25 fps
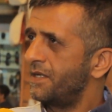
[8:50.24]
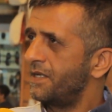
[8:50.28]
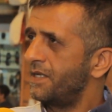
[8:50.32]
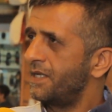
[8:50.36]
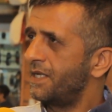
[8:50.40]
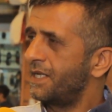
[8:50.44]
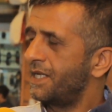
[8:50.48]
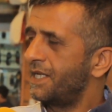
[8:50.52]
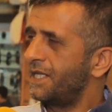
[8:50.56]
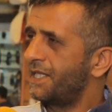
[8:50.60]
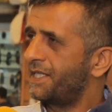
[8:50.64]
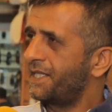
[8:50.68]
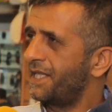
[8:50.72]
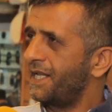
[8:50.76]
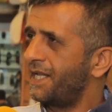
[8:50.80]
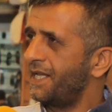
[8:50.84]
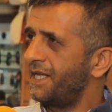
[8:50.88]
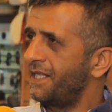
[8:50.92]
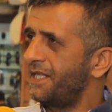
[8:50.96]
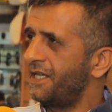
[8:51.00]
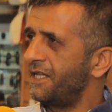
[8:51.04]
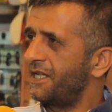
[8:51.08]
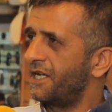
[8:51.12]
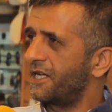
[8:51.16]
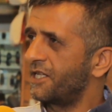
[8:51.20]

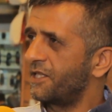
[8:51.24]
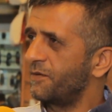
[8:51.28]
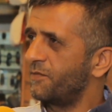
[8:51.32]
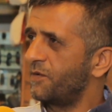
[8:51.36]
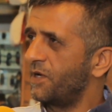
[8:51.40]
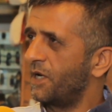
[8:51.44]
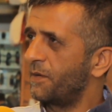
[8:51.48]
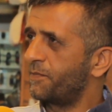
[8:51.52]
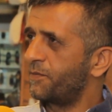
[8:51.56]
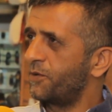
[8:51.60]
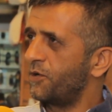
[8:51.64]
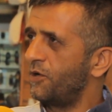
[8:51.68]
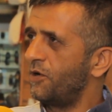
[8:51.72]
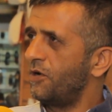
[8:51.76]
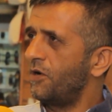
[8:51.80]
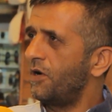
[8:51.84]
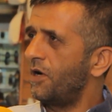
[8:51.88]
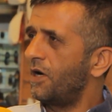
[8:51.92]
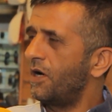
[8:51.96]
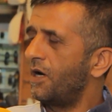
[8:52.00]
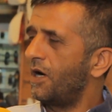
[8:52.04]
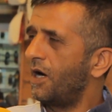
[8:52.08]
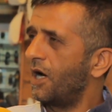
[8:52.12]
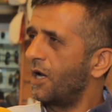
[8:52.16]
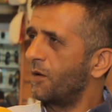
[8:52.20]
İngiltere'ye de yardım yapıyor.
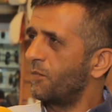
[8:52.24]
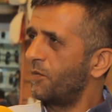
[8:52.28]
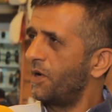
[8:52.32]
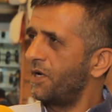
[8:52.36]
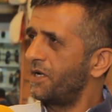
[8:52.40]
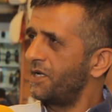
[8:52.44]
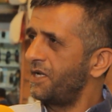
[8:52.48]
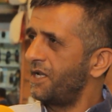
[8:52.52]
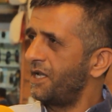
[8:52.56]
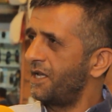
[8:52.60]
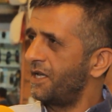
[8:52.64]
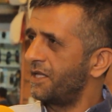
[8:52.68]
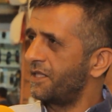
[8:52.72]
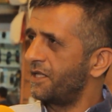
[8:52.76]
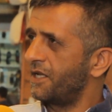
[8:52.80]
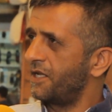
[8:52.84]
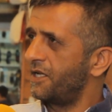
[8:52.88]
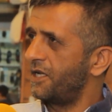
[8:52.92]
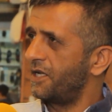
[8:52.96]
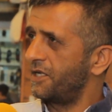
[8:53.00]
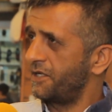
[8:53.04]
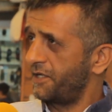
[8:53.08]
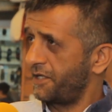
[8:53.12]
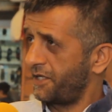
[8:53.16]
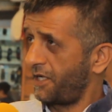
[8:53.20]
Almanya'ya
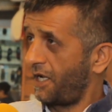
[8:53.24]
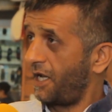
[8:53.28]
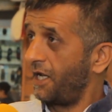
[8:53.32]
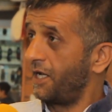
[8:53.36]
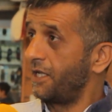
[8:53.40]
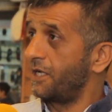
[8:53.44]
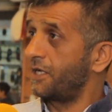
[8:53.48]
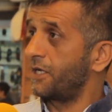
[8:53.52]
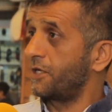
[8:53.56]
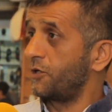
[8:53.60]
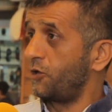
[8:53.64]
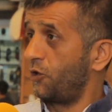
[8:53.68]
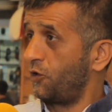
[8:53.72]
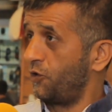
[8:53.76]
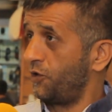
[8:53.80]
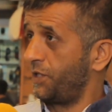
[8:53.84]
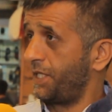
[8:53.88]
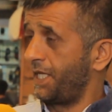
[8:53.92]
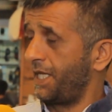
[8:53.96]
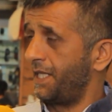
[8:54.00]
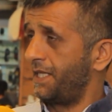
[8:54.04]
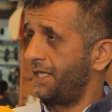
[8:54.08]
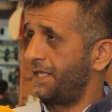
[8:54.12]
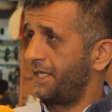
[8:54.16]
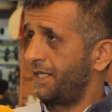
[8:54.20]
da sağlık
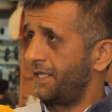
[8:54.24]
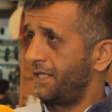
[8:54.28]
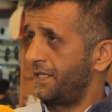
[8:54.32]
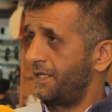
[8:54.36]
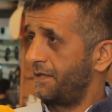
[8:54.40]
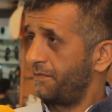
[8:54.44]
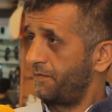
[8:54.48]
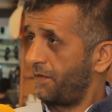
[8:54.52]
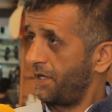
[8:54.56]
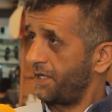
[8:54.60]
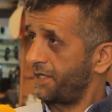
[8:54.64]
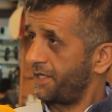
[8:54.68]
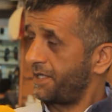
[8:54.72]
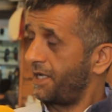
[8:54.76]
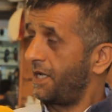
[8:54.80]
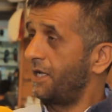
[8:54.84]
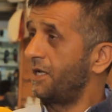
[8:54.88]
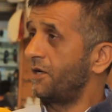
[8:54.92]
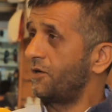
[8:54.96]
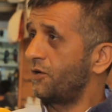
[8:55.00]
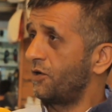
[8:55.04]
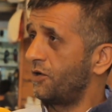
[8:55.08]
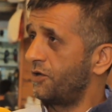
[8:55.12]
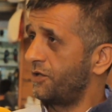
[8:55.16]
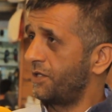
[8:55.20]
yönünden. Bak
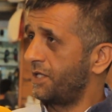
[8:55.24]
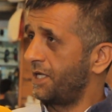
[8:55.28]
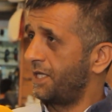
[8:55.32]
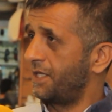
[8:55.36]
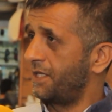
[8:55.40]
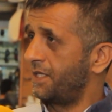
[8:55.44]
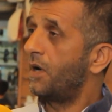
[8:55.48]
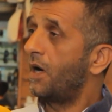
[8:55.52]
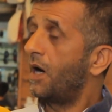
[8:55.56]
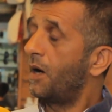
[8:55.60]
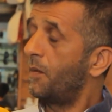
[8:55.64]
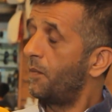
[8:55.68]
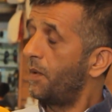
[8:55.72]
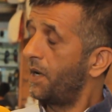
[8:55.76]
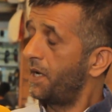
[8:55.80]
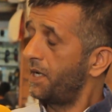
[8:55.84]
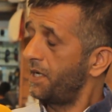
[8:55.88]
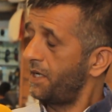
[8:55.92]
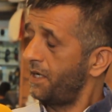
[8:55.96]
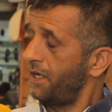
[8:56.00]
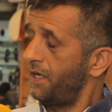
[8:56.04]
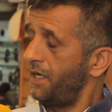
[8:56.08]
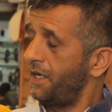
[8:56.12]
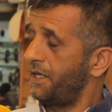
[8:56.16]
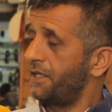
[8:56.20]
sağlık yönünden.
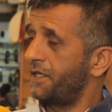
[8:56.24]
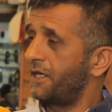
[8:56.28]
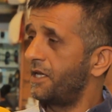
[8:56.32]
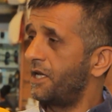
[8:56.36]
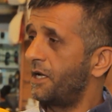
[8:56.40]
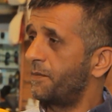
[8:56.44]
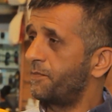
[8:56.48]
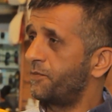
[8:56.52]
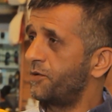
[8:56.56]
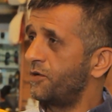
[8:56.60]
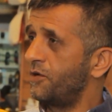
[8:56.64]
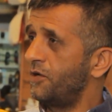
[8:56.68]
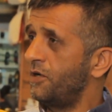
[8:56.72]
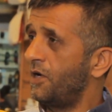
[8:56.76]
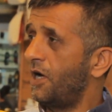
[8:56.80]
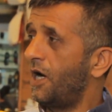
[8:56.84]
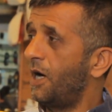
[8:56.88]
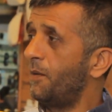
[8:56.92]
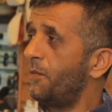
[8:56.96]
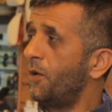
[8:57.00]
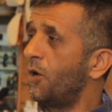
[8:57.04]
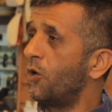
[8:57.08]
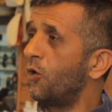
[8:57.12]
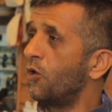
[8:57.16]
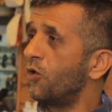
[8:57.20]
Amerika'ya da yapıyor
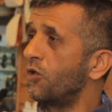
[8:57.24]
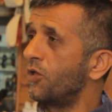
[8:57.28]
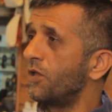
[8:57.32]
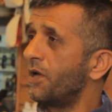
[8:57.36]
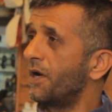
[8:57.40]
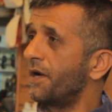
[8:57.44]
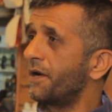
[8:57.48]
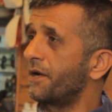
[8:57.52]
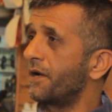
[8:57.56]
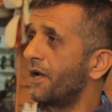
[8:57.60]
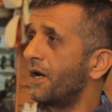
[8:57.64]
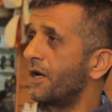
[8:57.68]
ama onlar